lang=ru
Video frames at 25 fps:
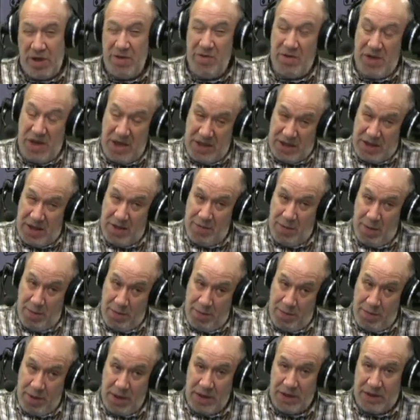но если бы
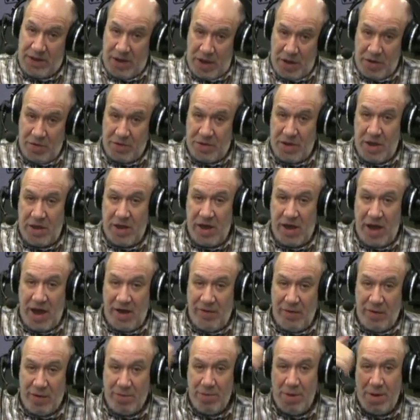был союзный
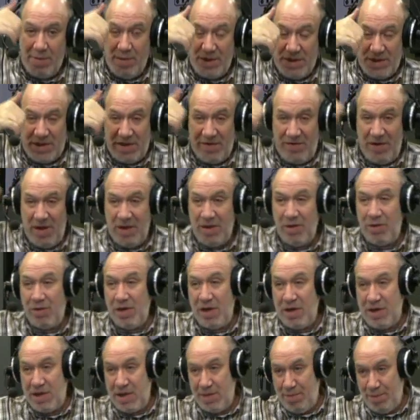договор, мы бы
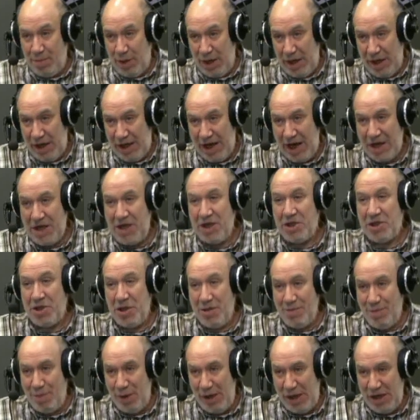сдвинулись,
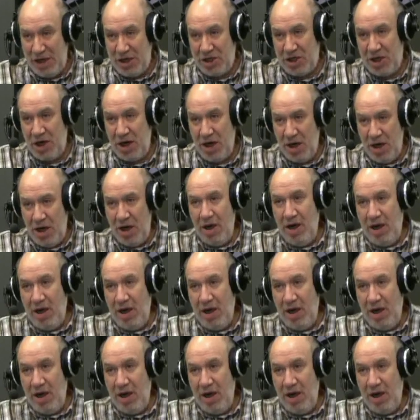конечно, ближе mm-hmm.